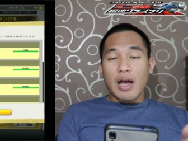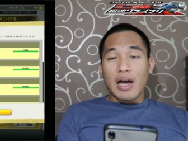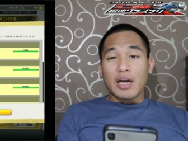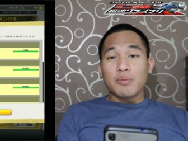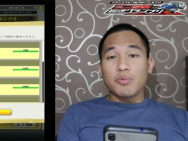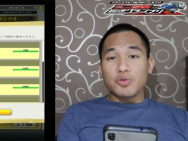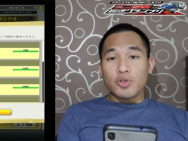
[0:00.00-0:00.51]

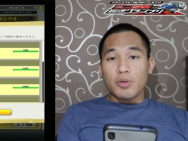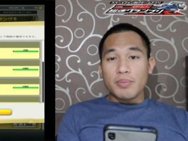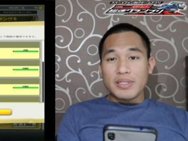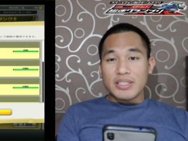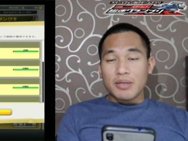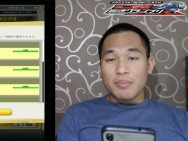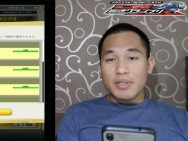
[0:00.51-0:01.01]
akan muncul
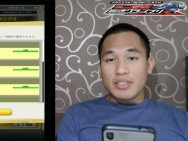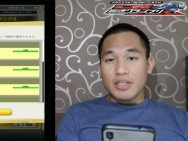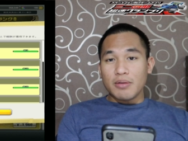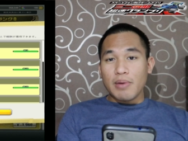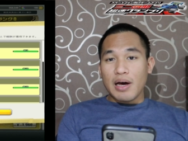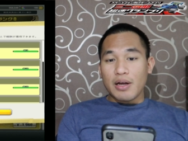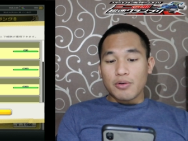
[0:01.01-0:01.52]

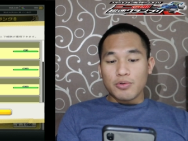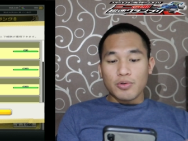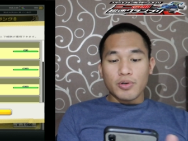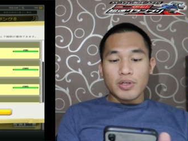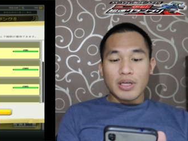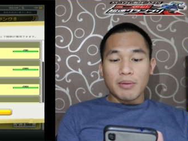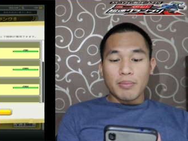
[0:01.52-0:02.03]
mission-mission
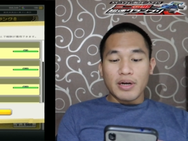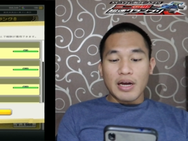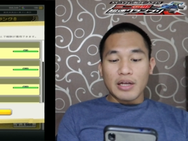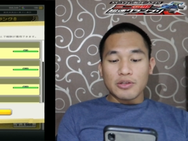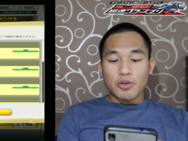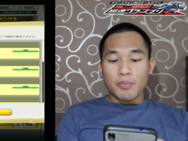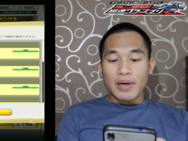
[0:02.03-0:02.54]
baru yang
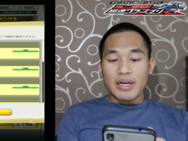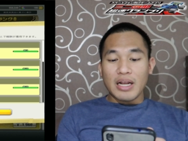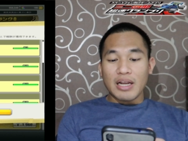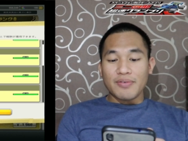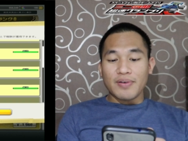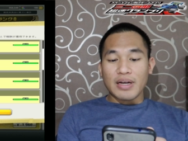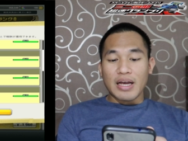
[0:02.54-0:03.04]
bergantung pada
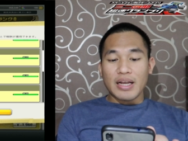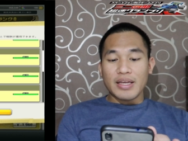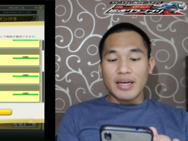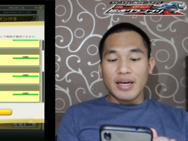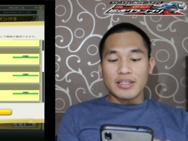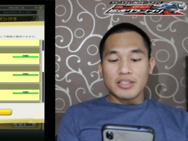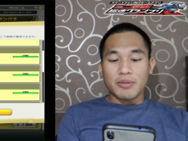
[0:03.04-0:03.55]
level kalian.